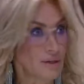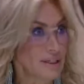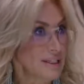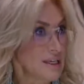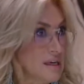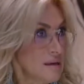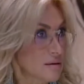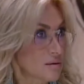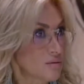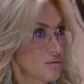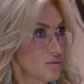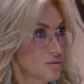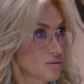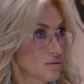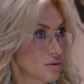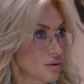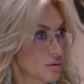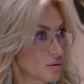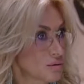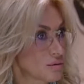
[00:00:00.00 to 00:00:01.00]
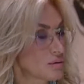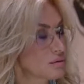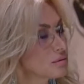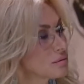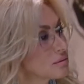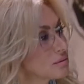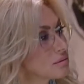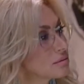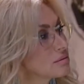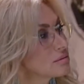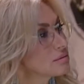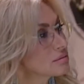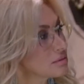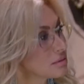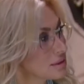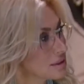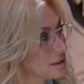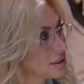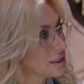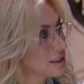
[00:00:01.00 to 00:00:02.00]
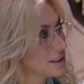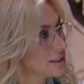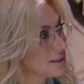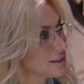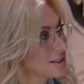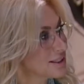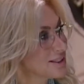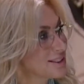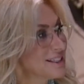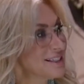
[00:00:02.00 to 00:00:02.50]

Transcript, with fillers: ayer, justo. ¿Quieres escuchar el cumbión?